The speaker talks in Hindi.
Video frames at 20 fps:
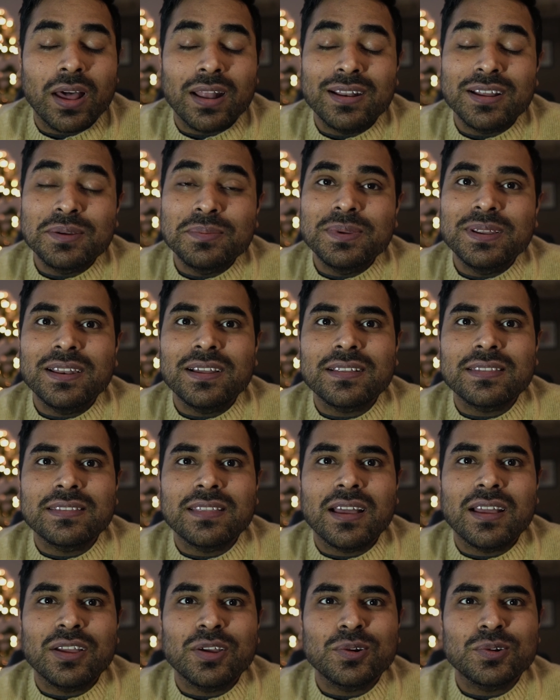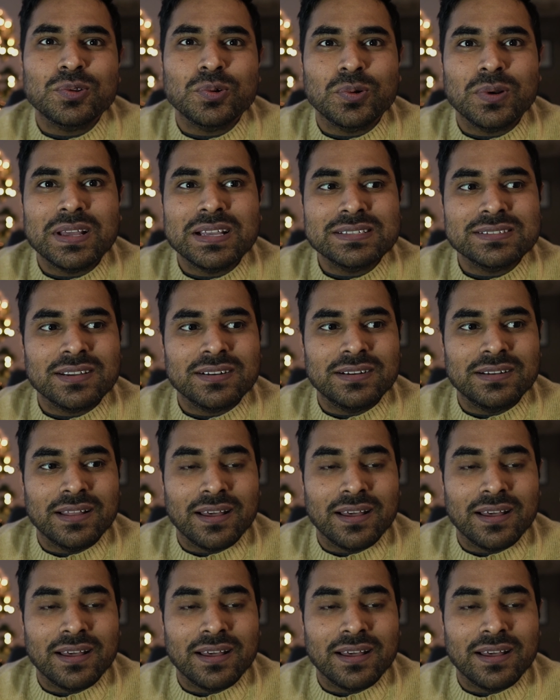अलग भी लगता है और थोड़ा ऐसा